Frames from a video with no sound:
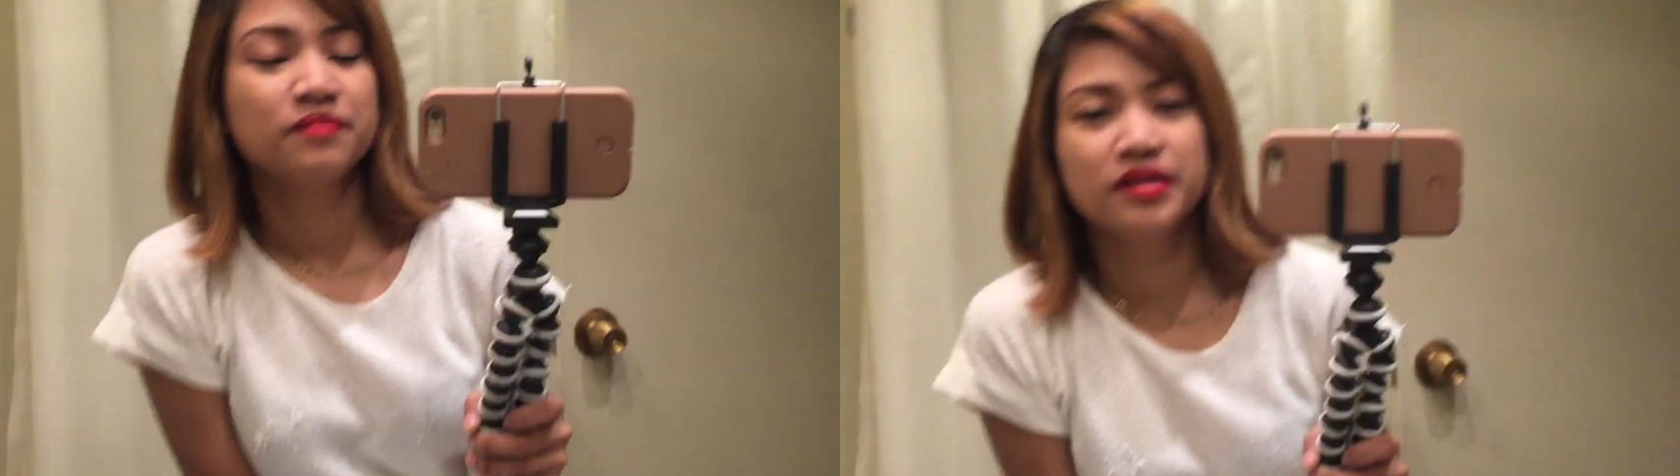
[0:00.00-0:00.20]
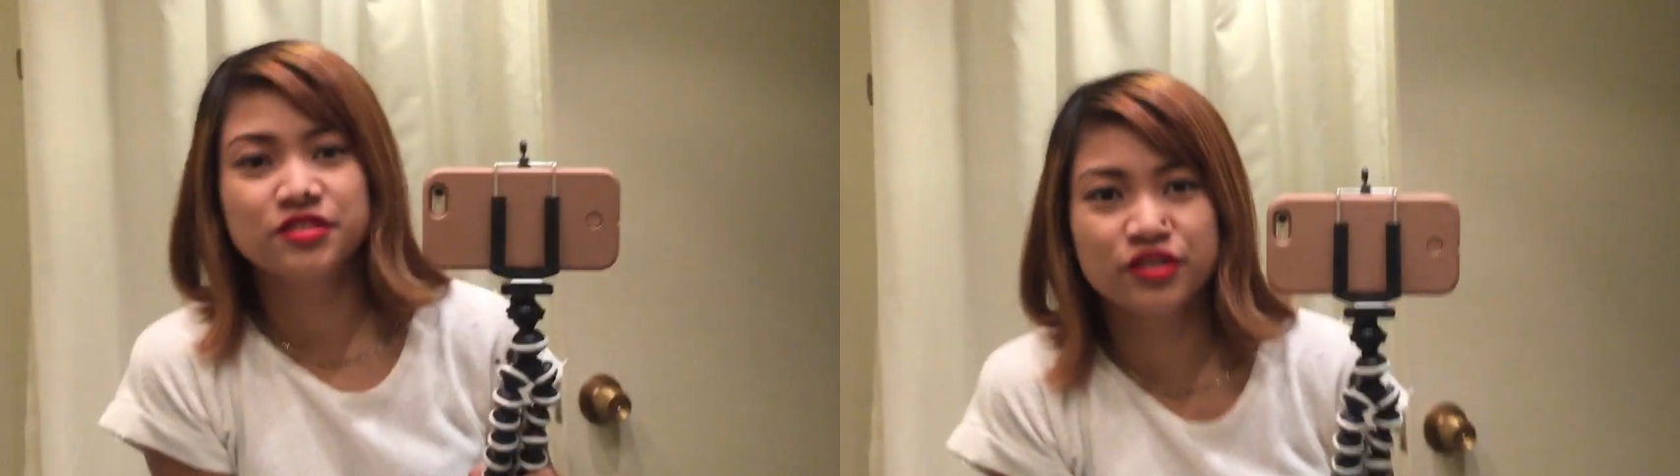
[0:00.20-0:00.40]

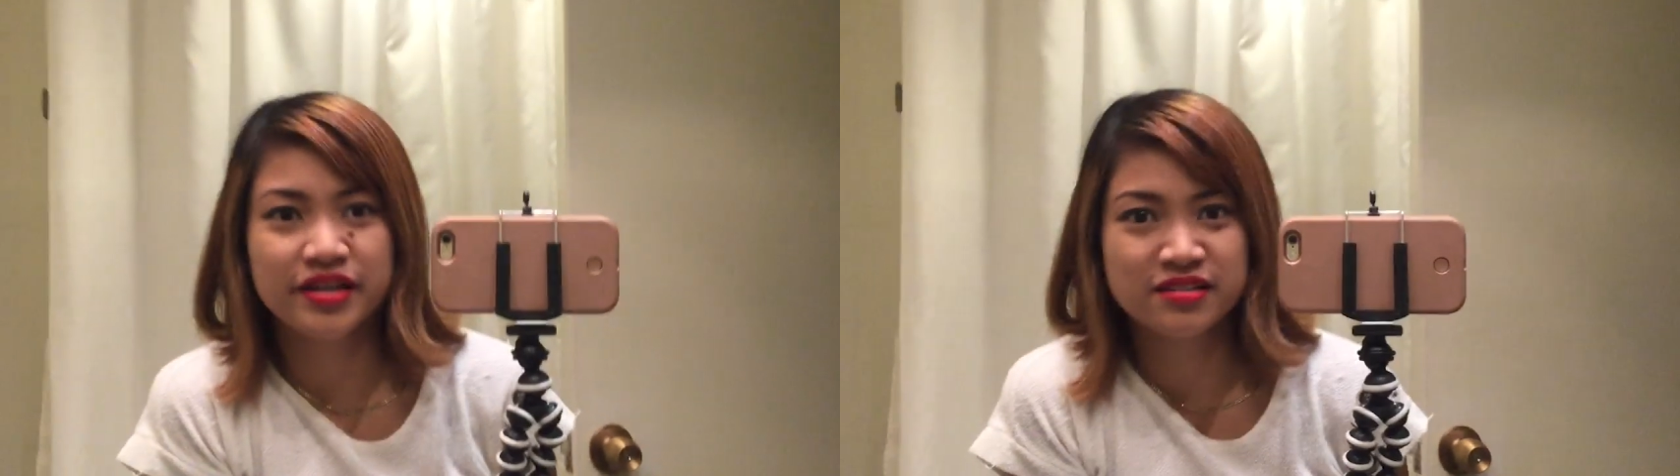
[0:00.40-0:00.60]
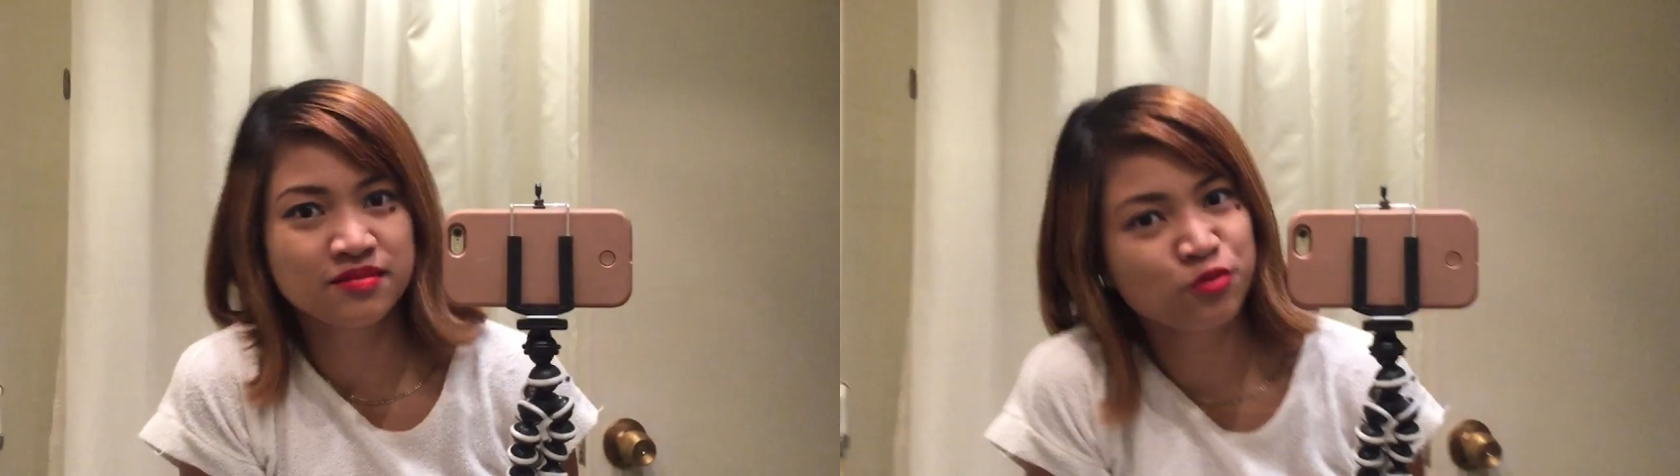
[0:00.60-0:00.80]
Medyo
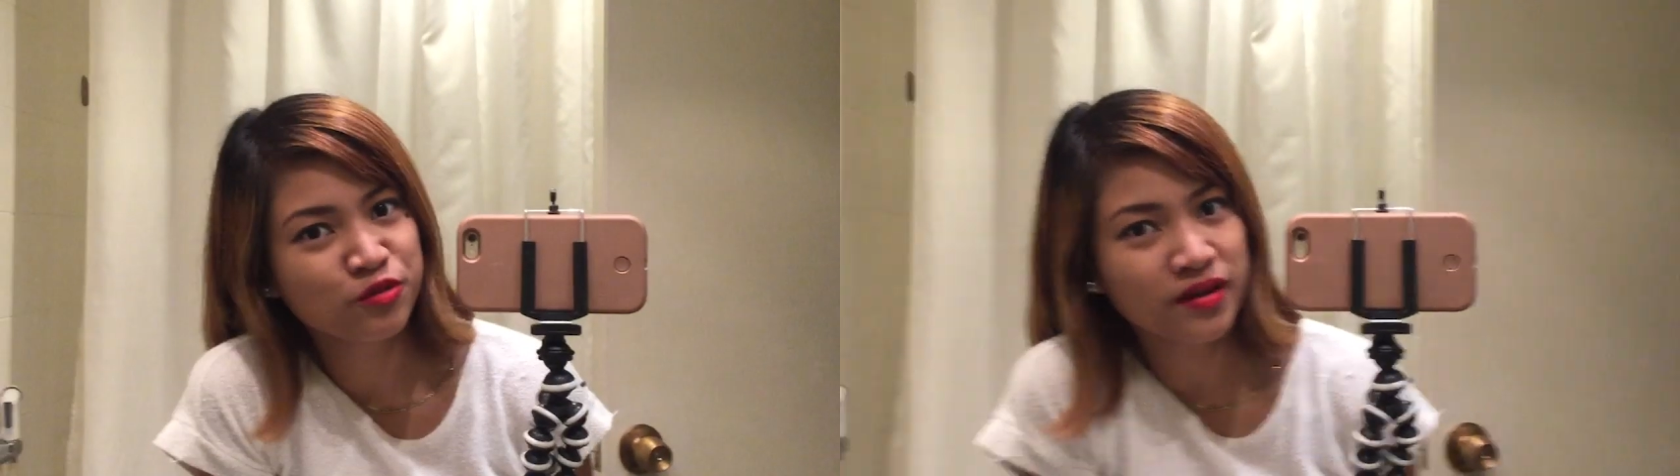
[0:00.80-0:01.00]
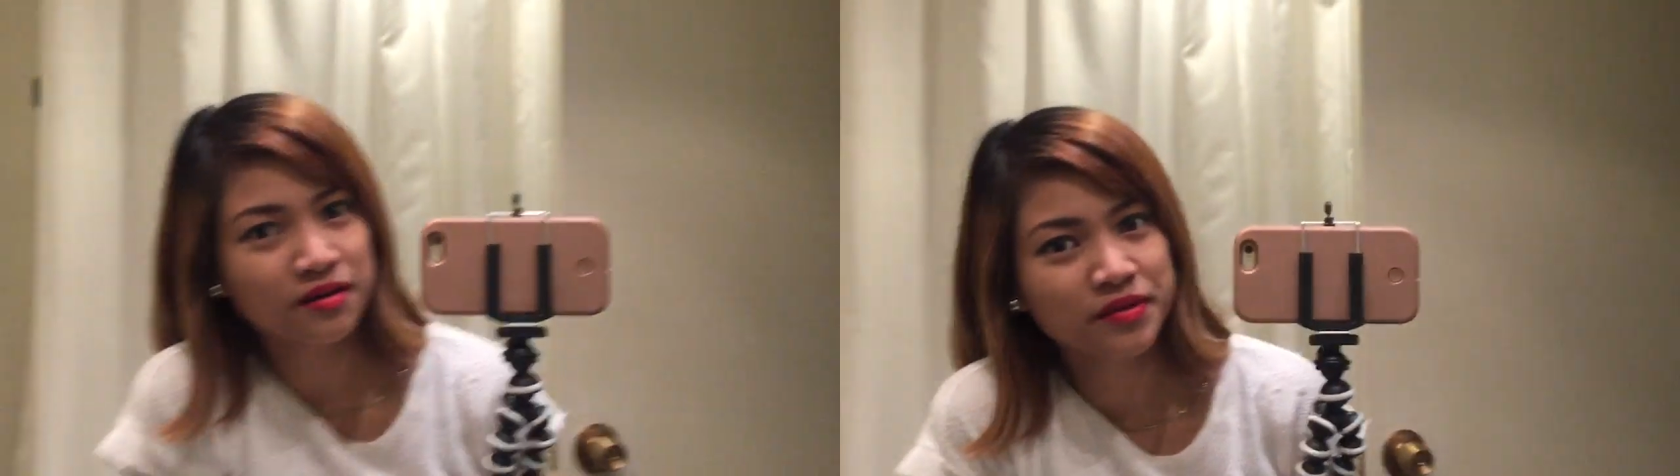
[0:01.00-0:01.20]
rest
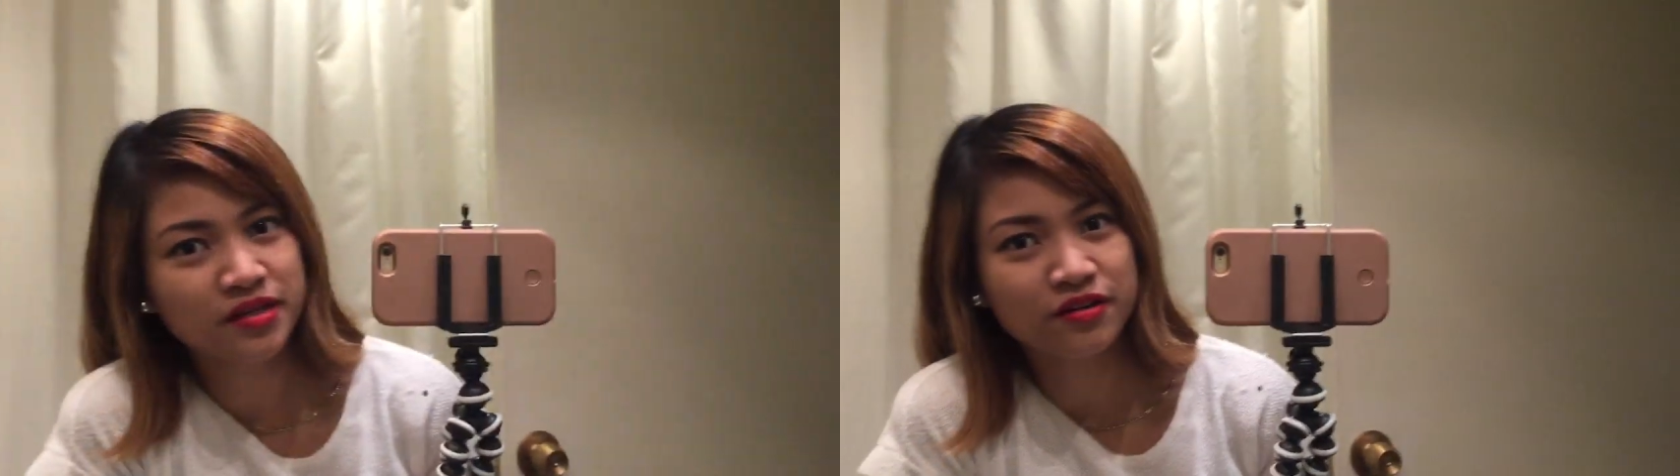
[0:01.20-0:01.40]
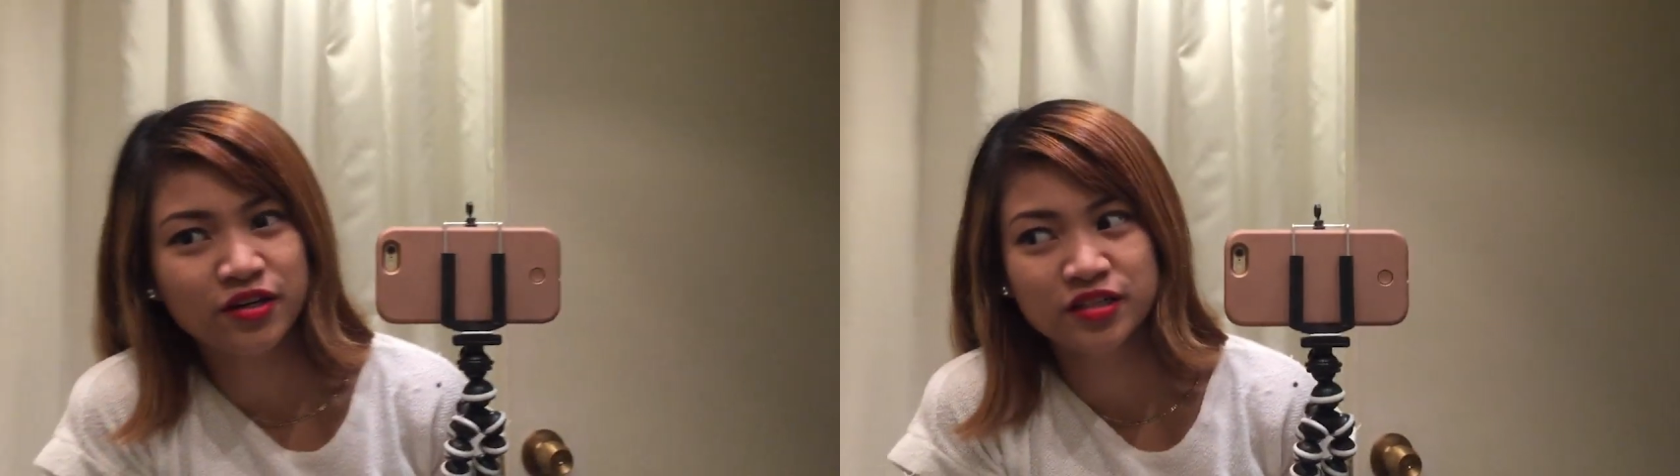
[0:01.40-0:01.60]
muna
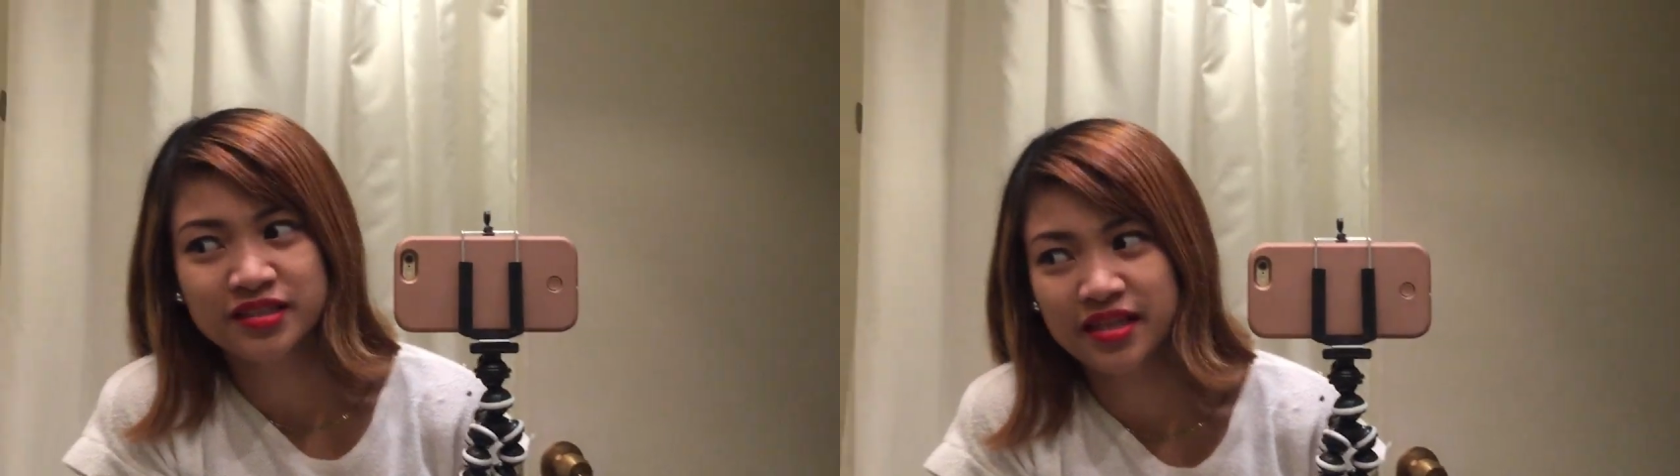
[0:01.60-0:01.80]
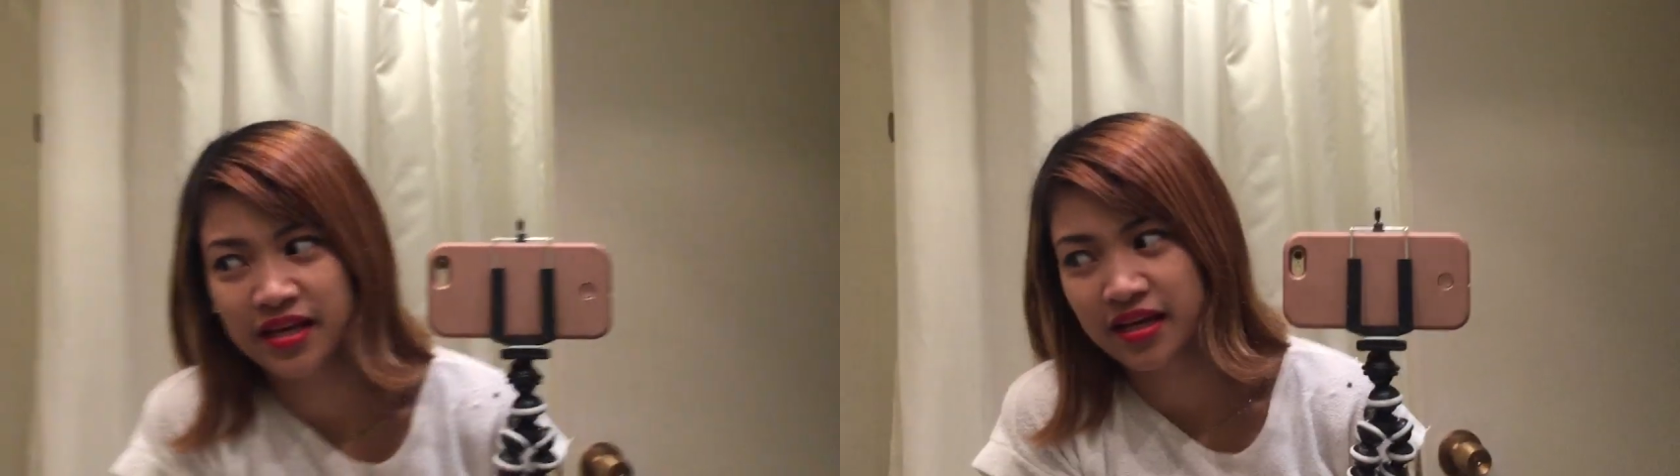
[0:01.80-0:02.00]
kami ng
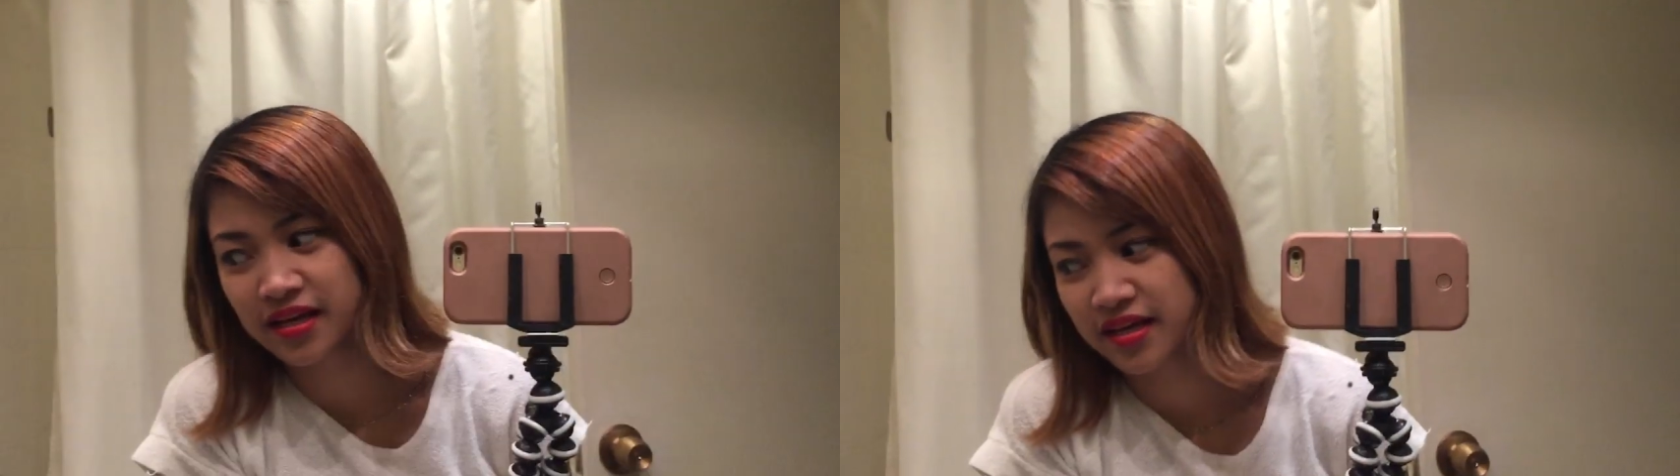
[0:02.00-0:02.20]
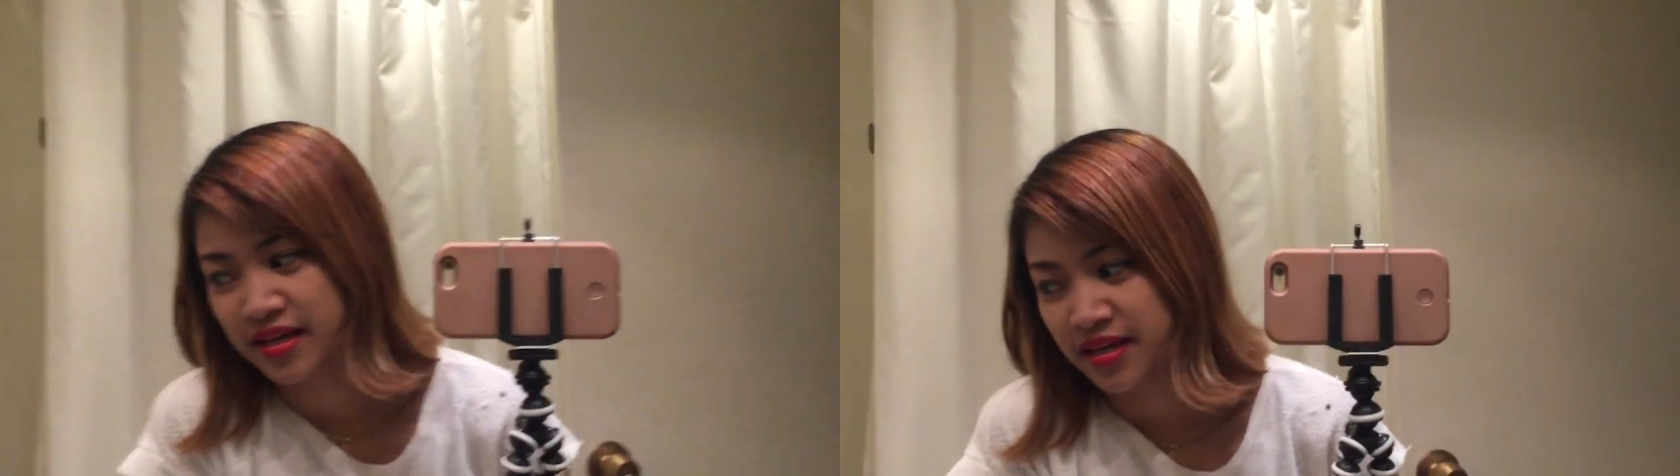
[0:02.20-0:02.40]

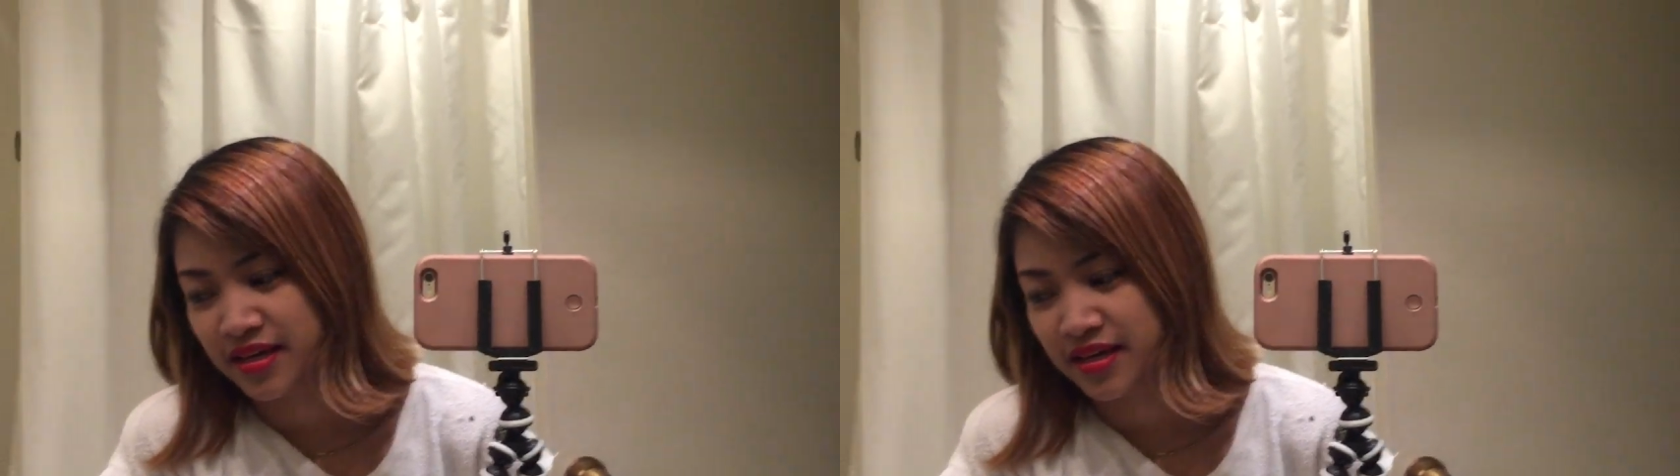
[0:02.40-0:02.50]
konti.